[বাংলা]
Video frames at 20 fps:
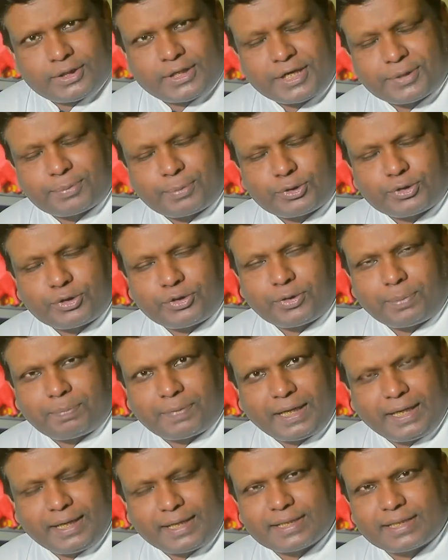শেষ পর্যন্ত
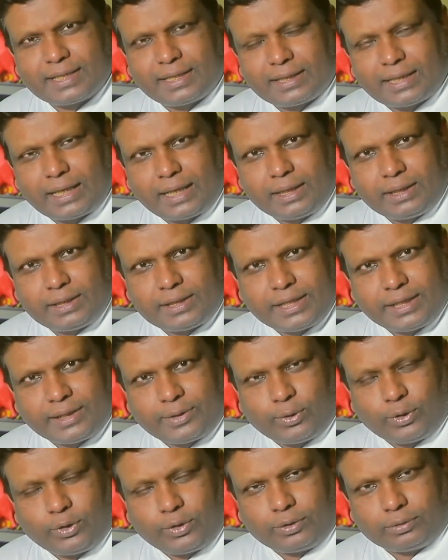প্রেডিকশনটাই ঠিক
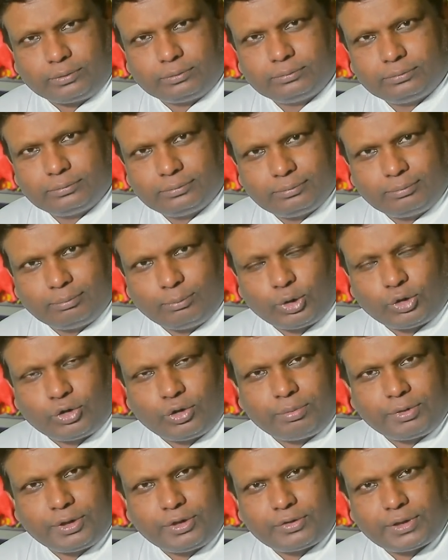হলো
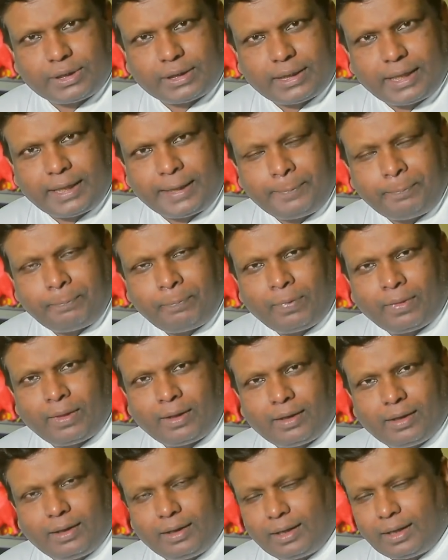মধ্যবিরতিতে
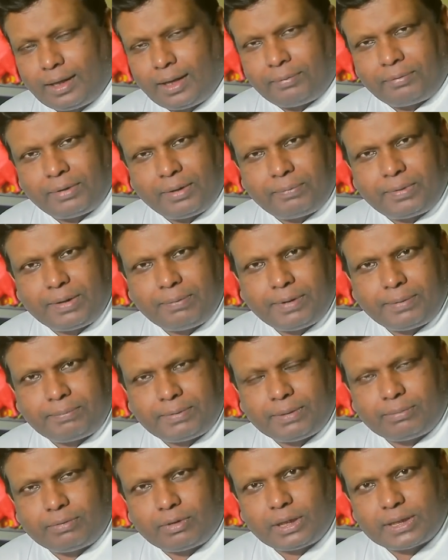ফিফটি
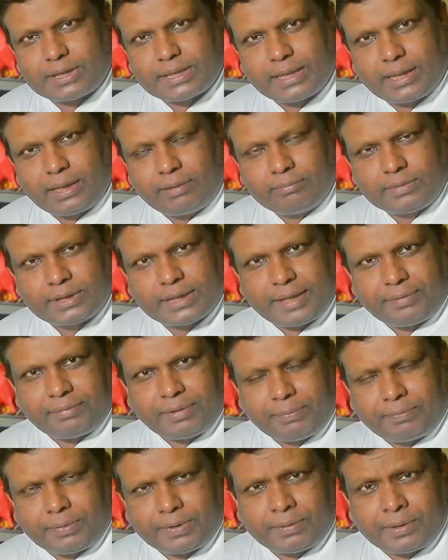ফিফটি বলেছিলাম সেই
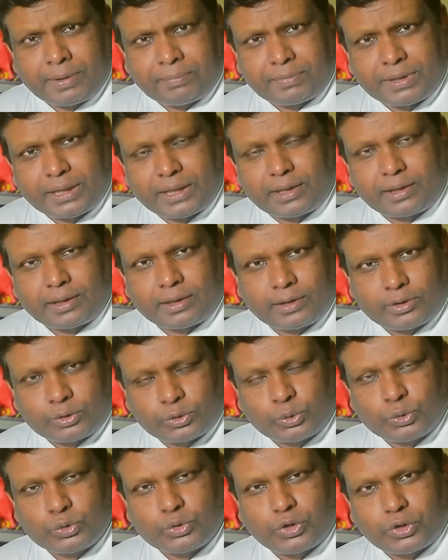ফিফটি ফিফটির
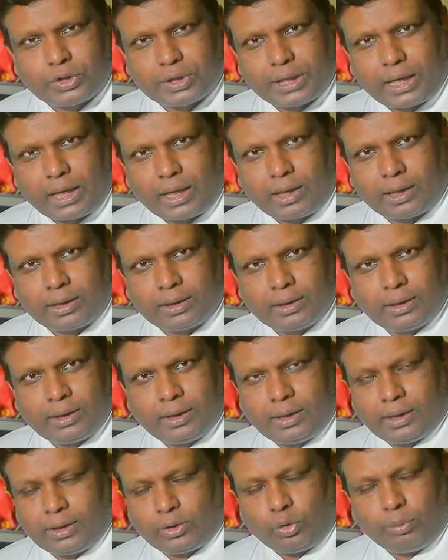সুযোগটা
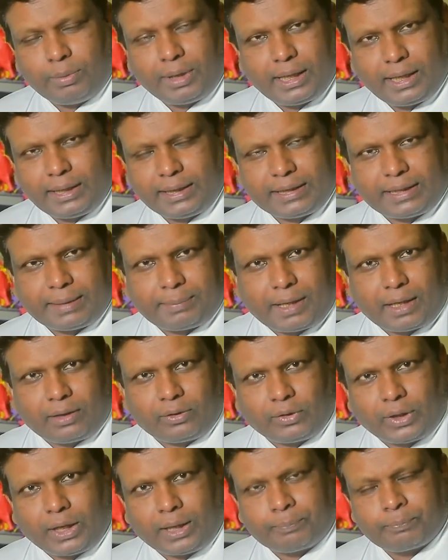কুমিল্লা নিতে
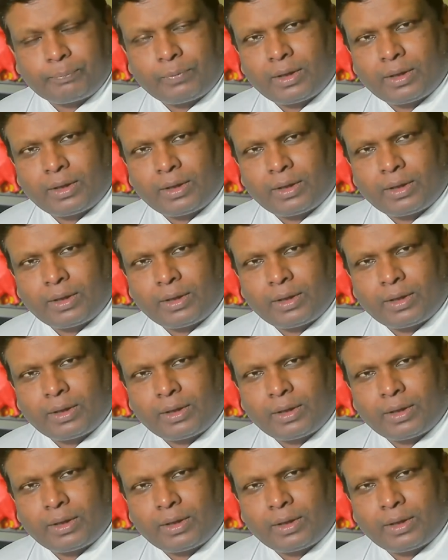পারল না